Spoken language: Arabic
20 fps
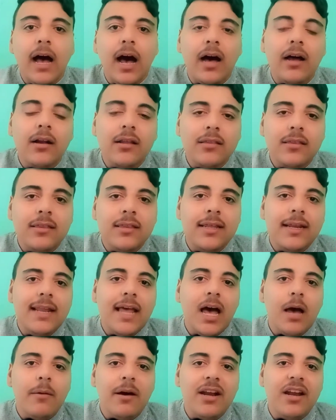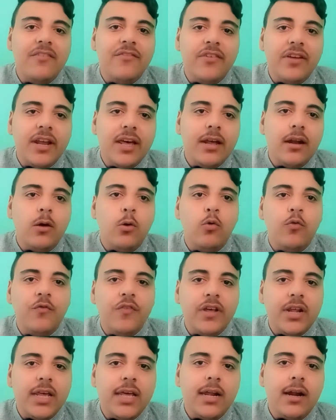عرضت اللاعب على فيريرا
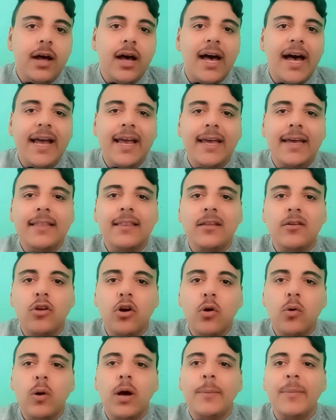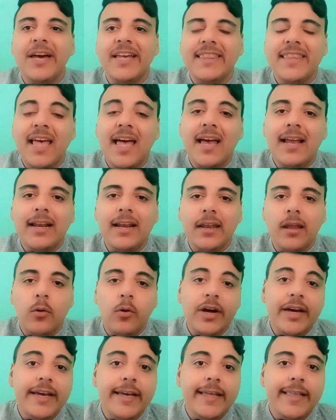وفيريرا أكد إن هو محتاج
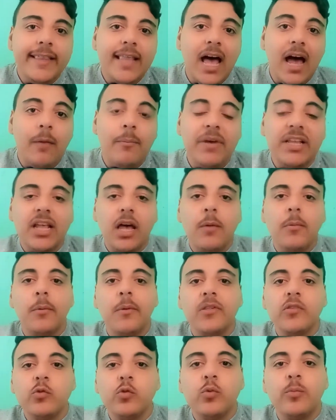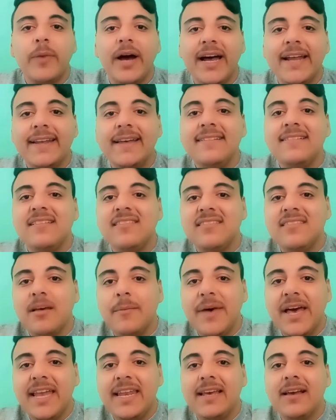لنوعية أحمد أيمن منصور مع نادي
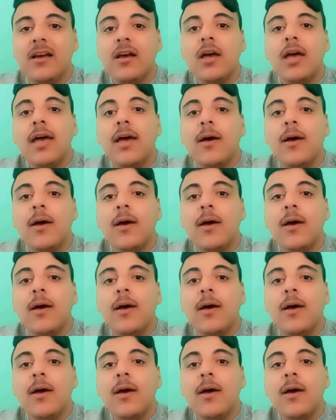الزمالك